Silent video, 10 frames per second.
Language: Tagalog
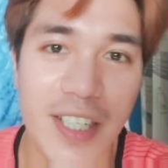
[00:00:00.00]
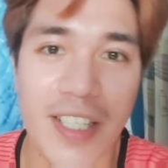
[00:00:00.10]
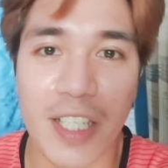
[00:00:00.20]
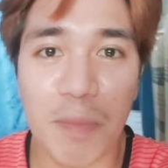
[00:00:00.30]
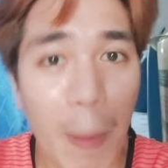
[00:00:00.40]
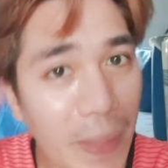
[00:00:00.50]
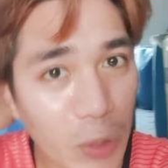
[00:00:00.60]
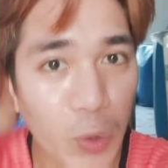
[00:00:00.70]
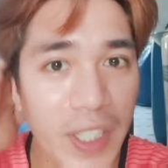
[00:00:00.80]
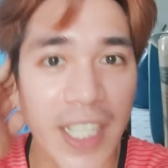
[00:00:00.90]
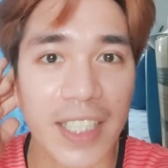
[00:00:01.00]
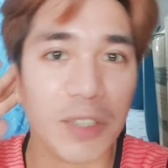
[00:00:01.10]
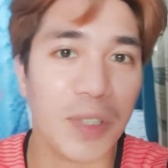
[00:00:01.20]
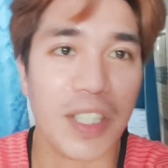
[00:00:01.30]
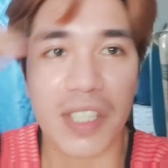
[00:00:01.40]
is papatungan natin
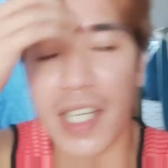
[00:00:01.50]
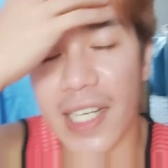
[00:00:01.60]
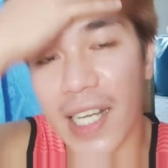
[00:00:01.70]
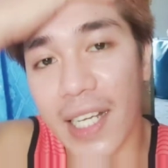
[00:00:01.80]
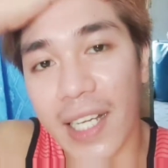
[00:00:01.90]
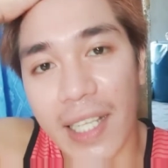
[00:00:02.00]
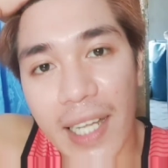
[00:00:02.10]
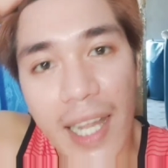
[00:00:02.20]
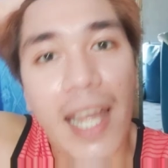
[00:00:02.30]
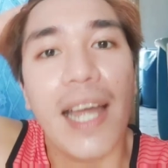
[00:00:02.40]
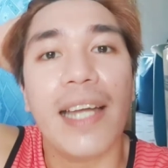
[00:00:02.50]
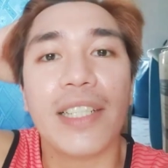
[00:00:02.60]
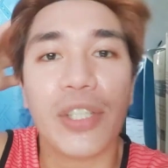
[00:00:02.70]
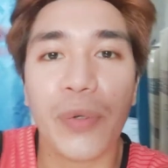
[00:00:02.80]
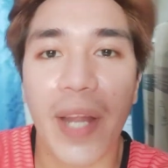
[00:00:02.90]
ulit siya ng
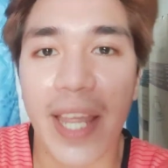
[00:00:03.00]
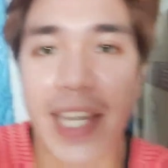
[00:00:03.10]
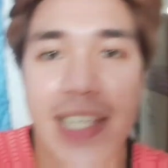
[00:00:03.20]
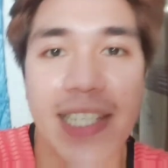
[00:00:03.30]
gray.